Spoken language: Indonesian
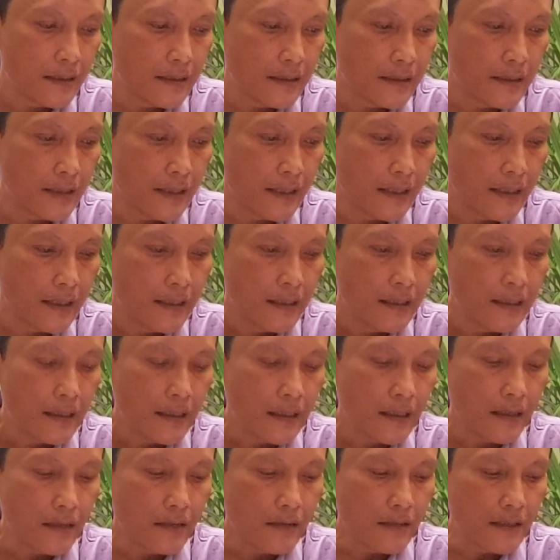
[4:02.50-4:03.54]
ya
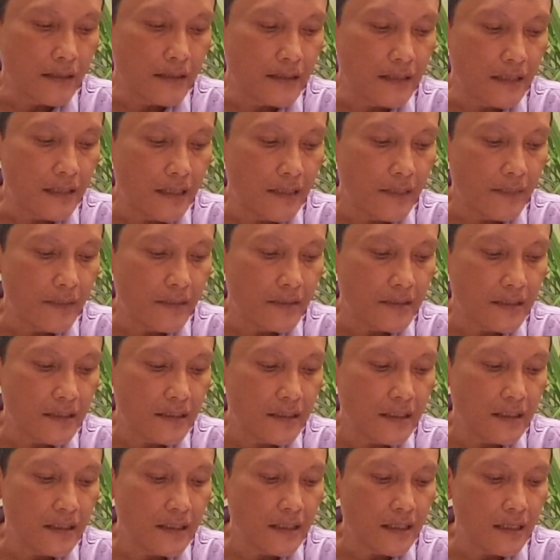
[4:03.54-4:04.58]
kalau tidak salah
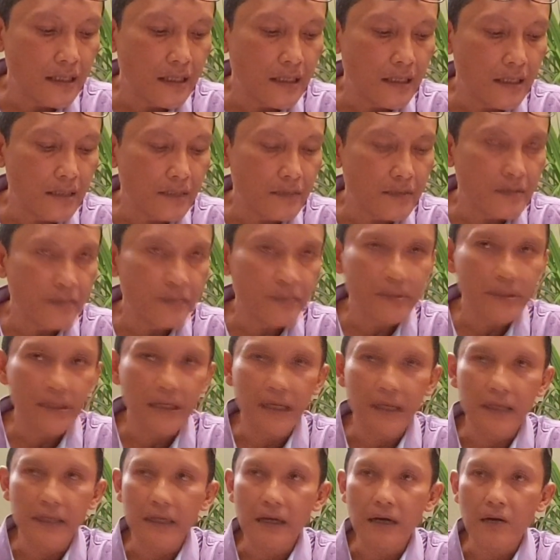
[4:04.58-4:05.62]
pasal
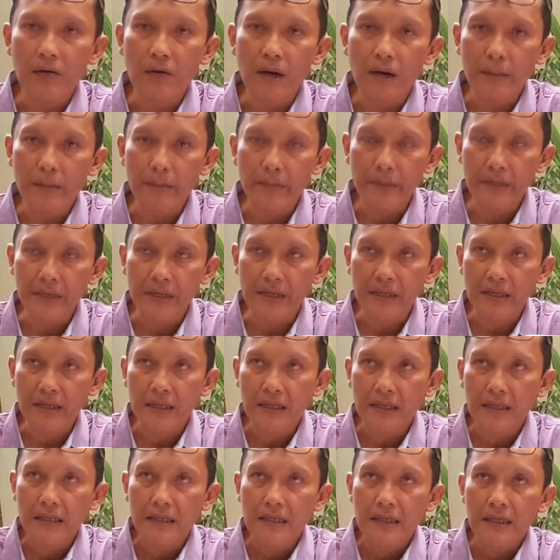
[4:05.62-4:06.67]
369 KUHP
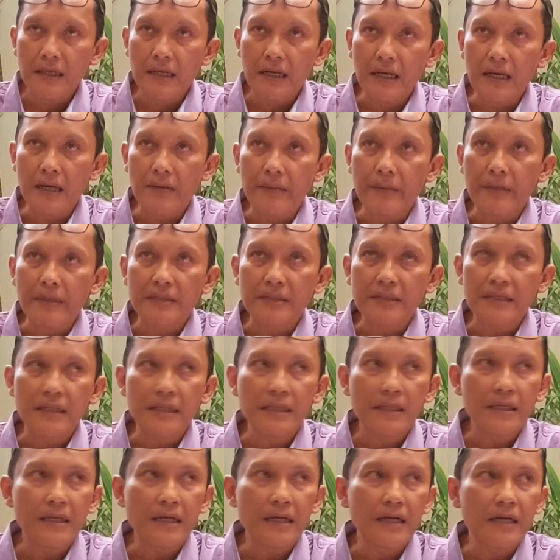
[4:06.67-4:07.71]
nah
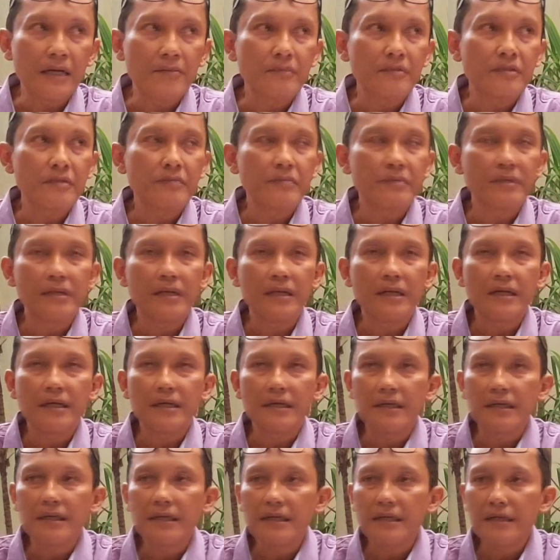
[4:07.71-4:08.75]
pasal
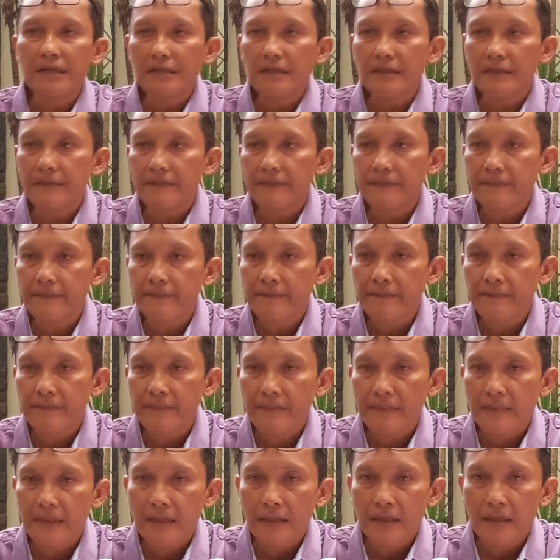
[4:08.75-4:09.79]
369 ini kan
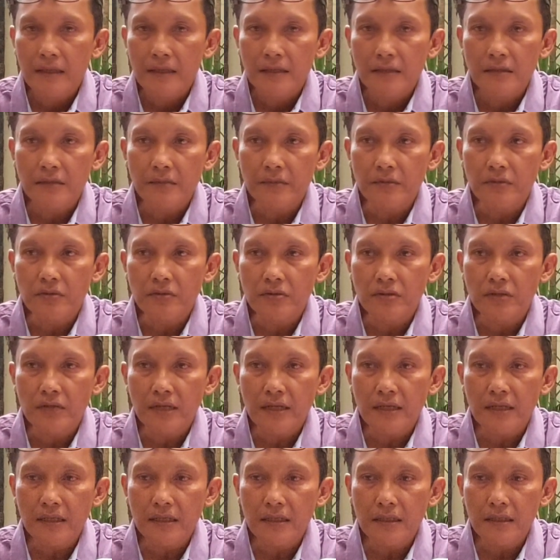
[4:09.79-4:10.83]
sebetulnya
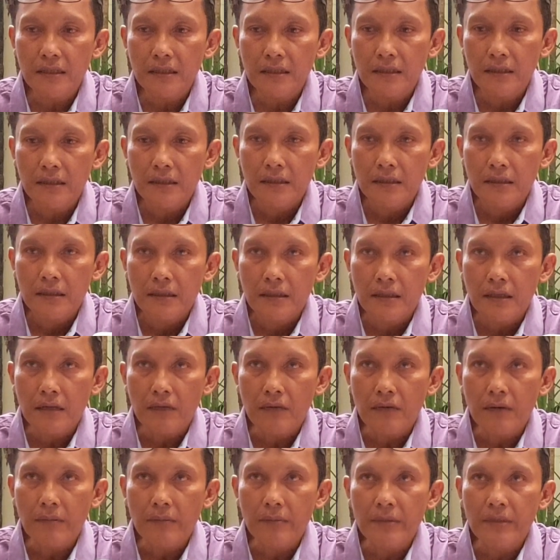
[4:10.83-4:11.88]
kan
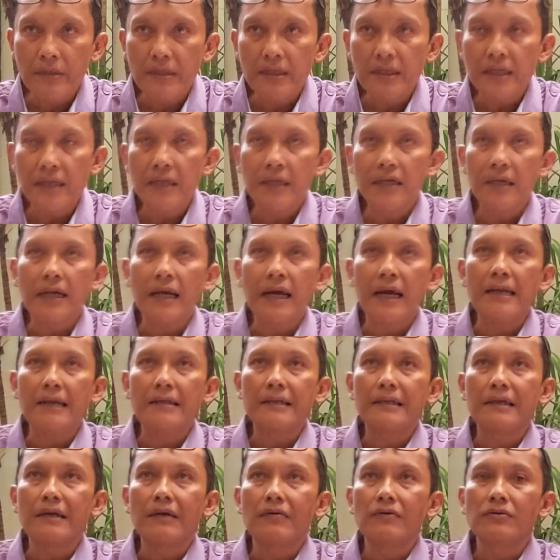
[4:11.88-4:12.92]
KUHP ini kan
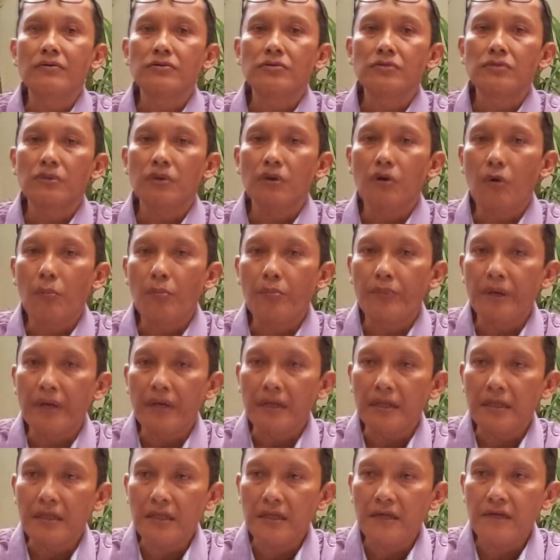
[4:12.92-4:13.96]
ada unsur
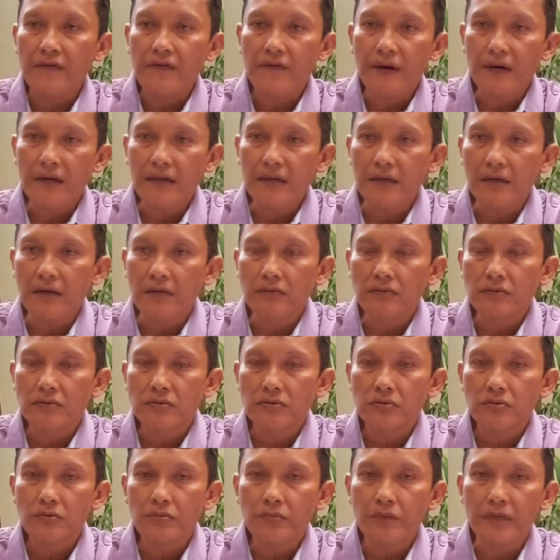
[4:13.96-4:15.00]
objektif, ada unsur
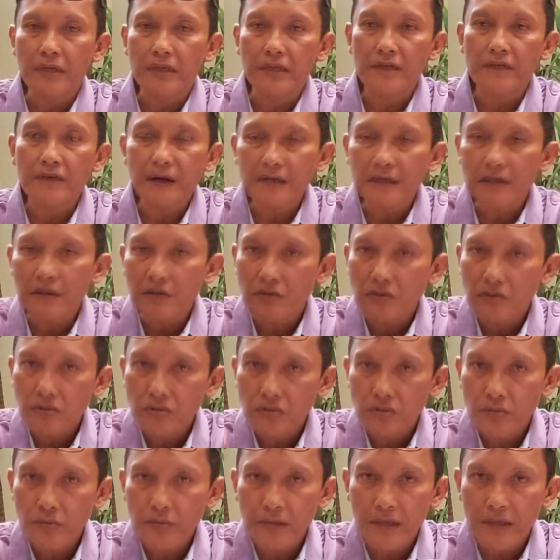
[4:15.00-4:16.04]
subjektif, ada unsur
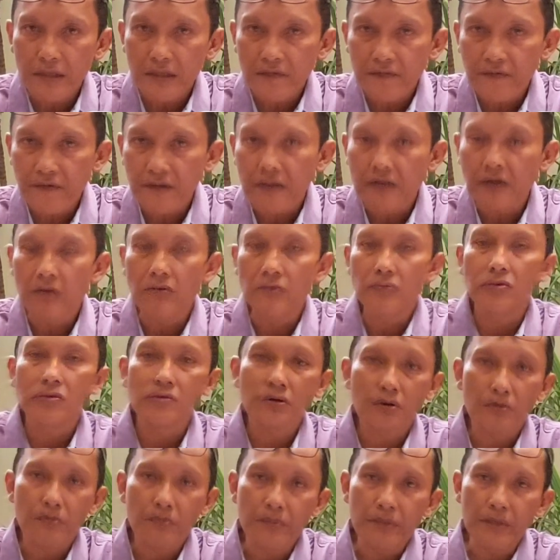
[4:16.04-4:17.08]
subjektif, ada unsur
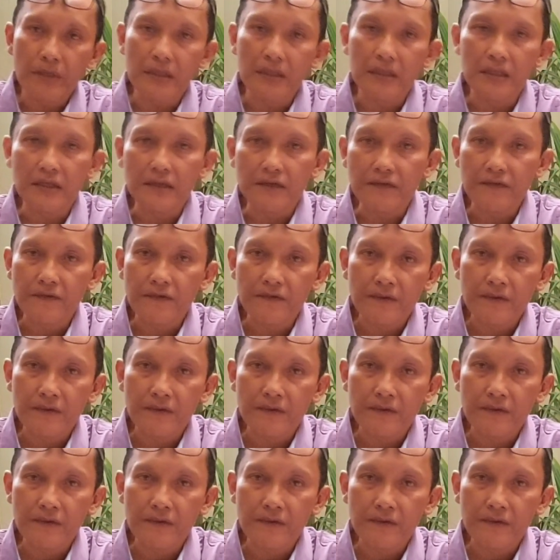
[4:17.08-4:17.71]
objektif.